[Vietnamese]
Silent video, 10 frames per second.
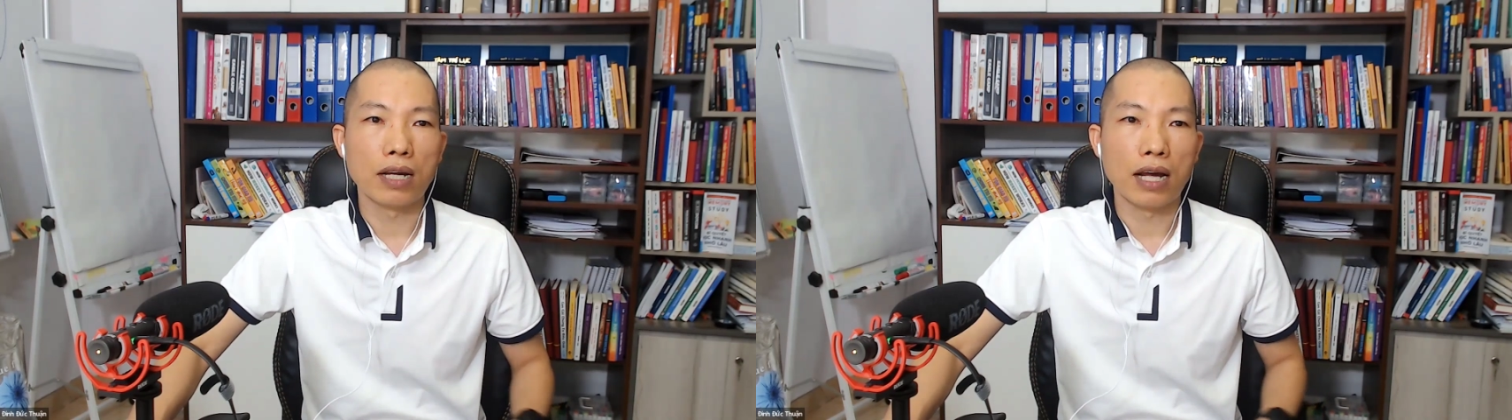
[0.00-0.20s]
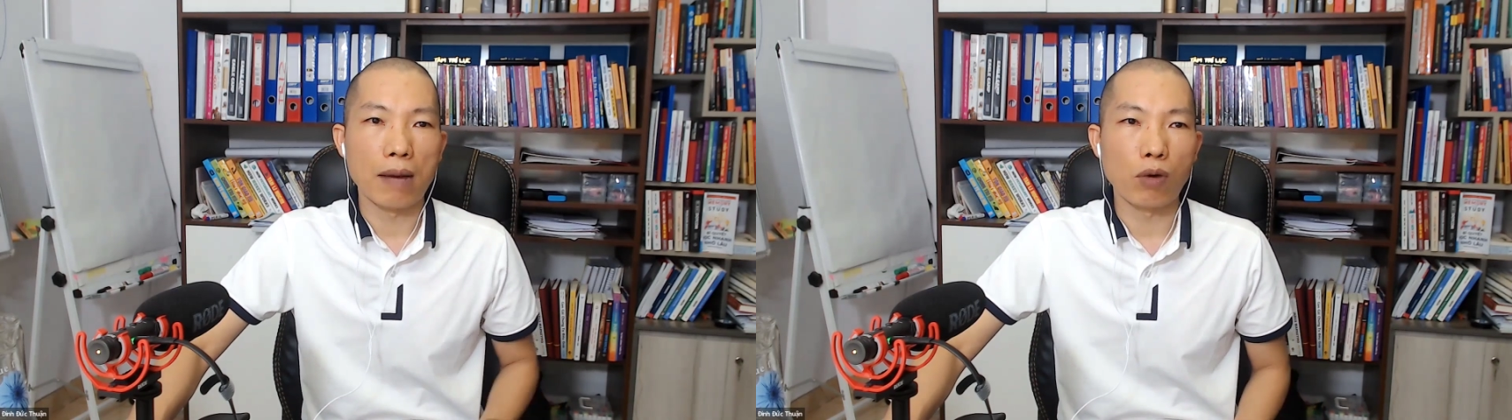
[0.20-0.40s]

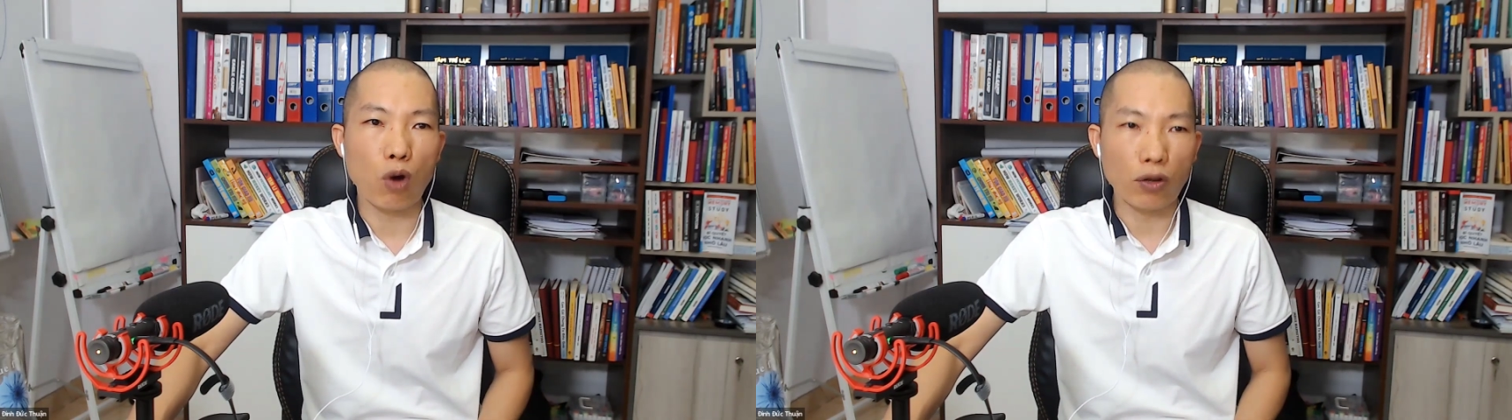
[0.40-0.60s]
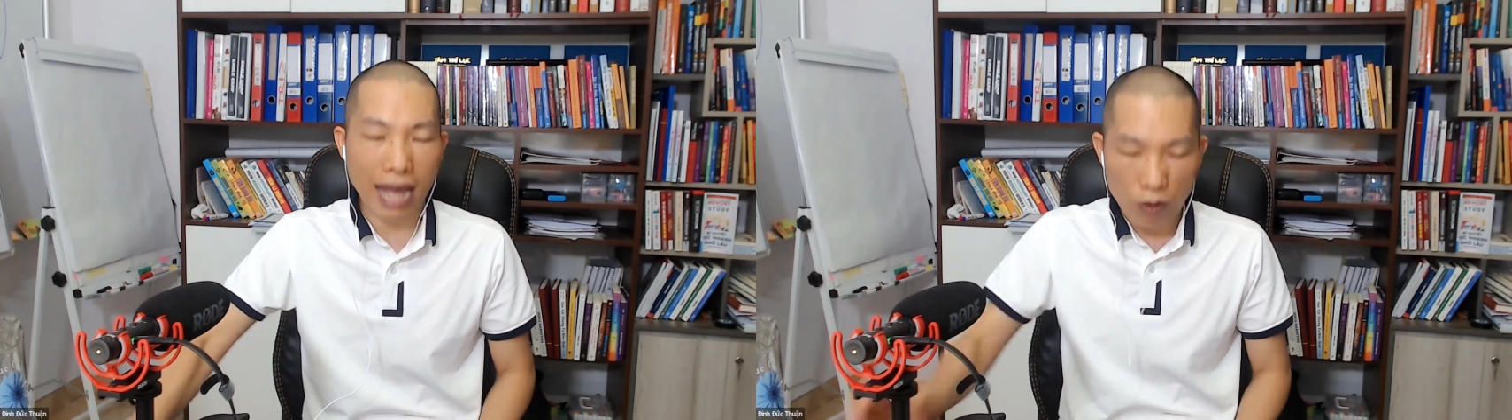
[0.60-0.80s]
à, một
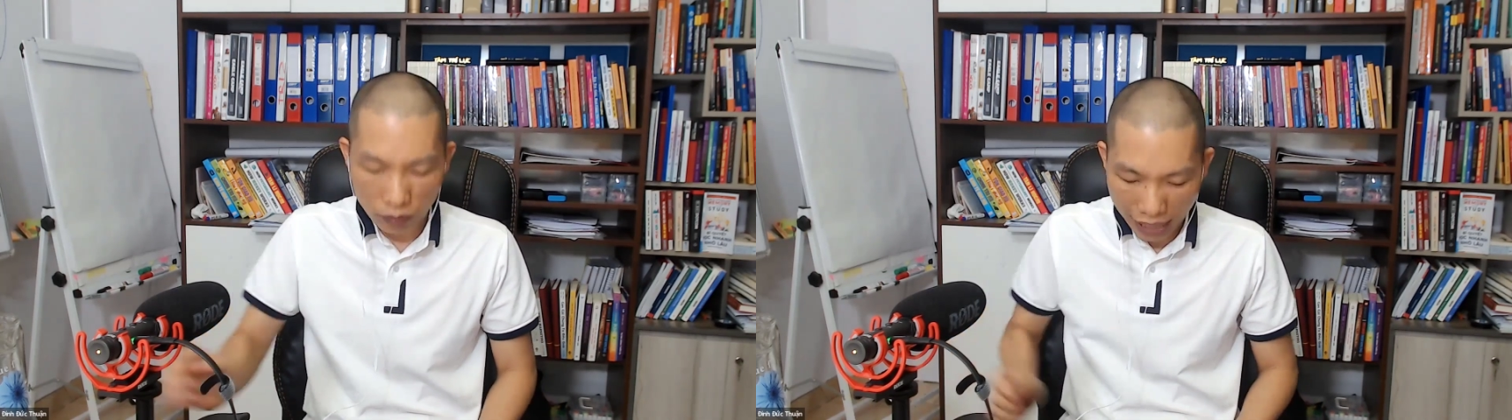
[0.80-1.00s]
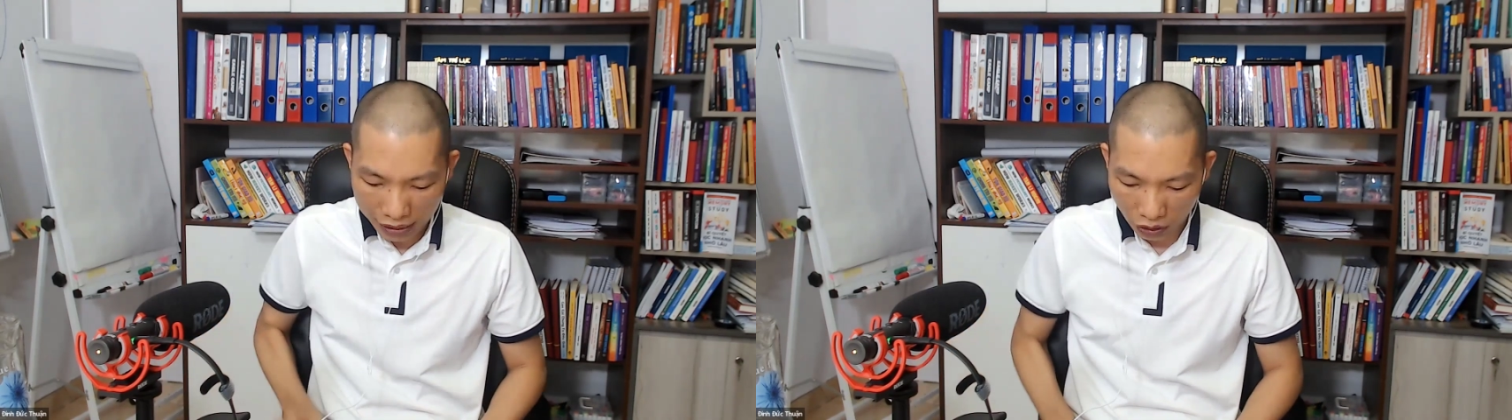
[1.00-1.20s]
bộ não của
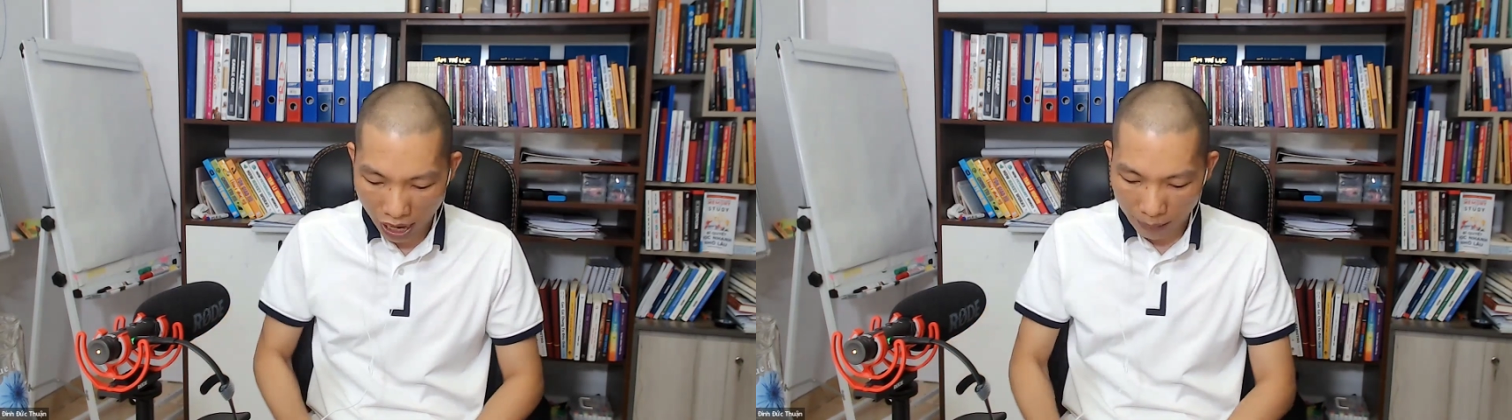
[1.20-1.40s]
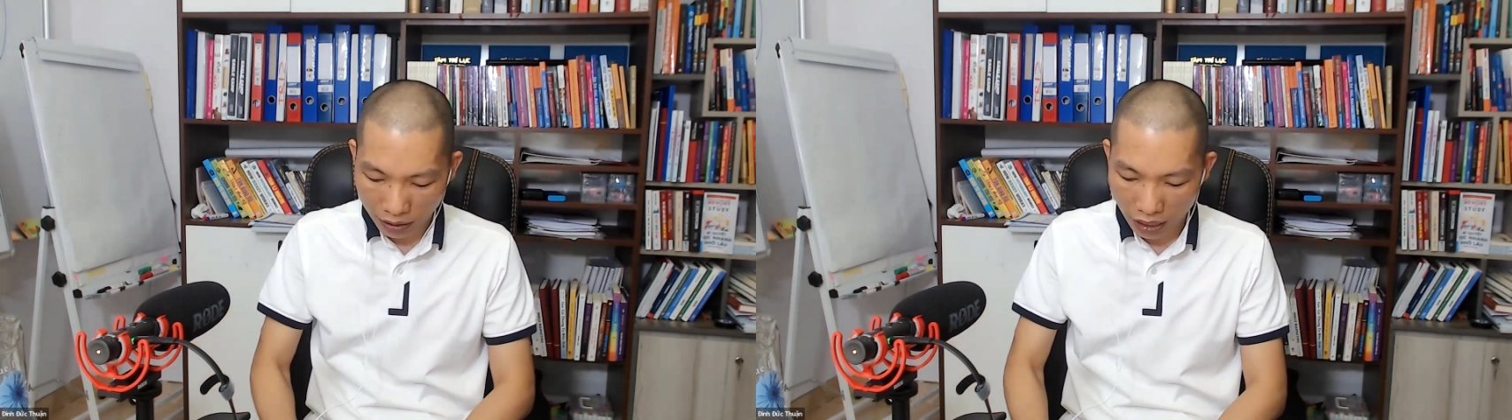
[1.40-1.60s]
chúng ta thì có
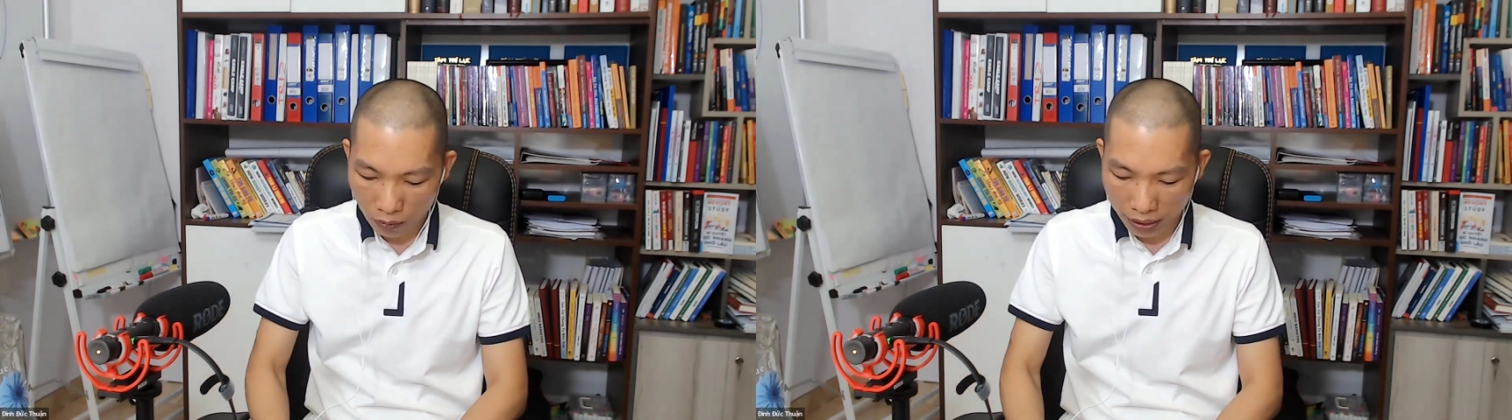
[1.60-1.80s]
hai bán cầu